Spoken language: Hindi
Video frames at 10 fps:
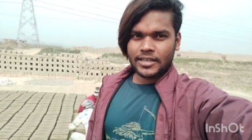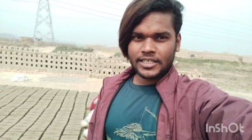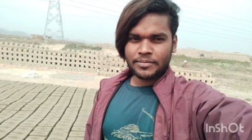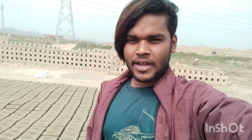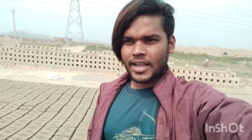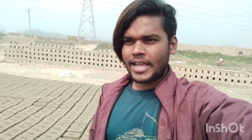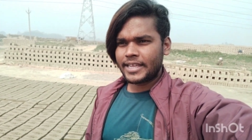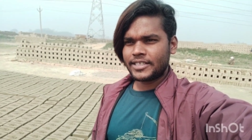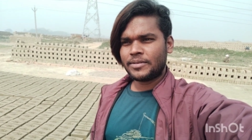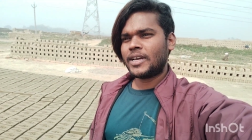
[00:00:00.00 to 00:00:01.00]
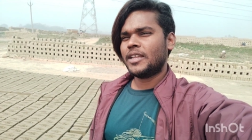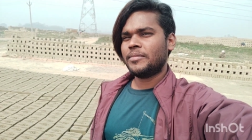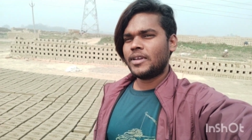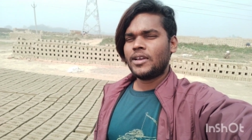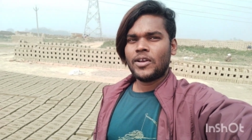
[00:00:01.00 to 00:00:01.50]
इस महंगाई के ज़माने
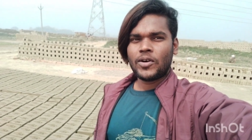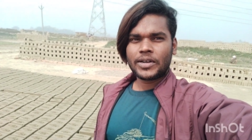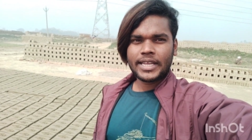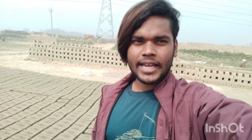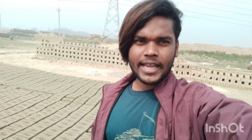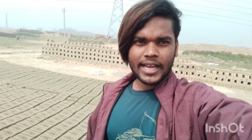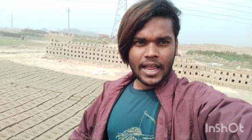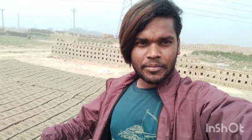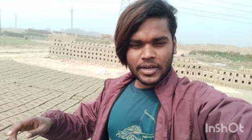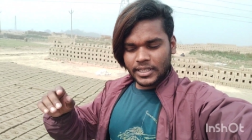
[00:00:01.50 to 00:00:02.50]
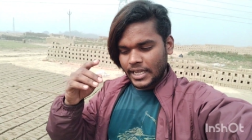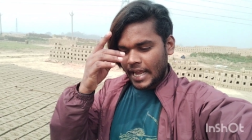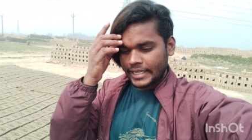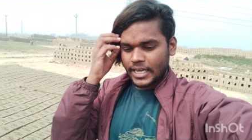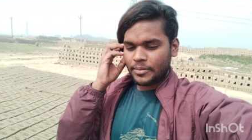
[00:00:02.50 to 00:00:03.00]
में और क्या क्या काम करते हैं
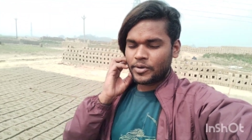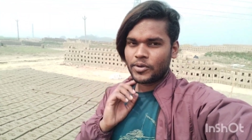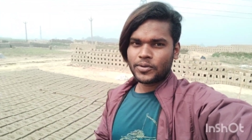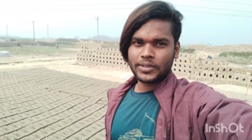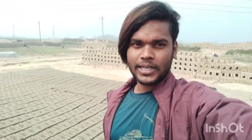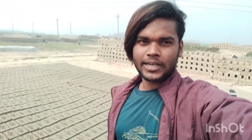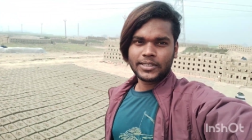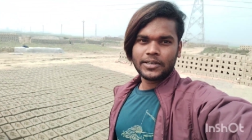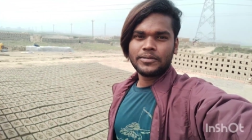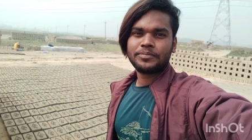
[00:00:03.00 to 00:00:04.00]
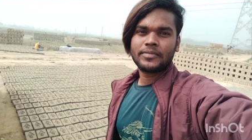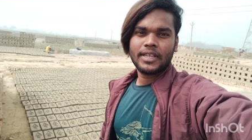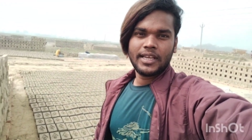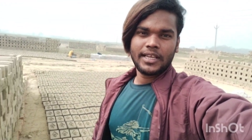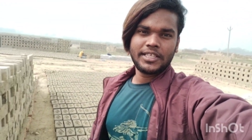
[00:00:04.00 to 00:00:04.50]
आइए आप लोगों को दिखाता हूँ
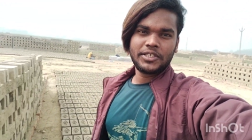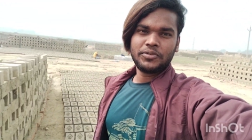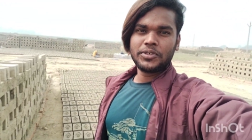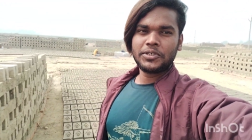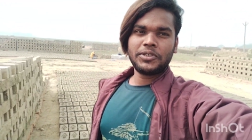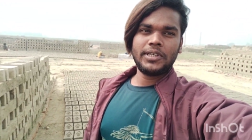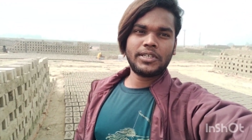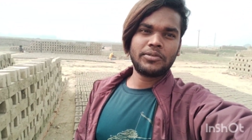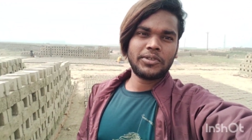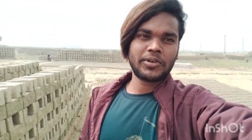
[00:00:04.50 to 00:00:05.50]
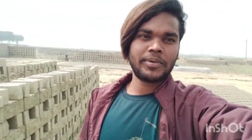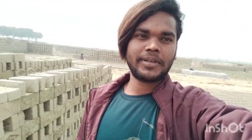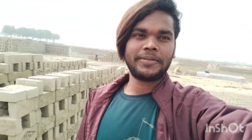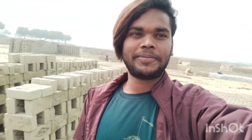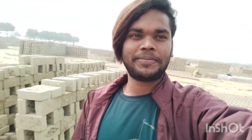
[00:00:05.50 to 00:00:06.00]
इस ईट उद्योग में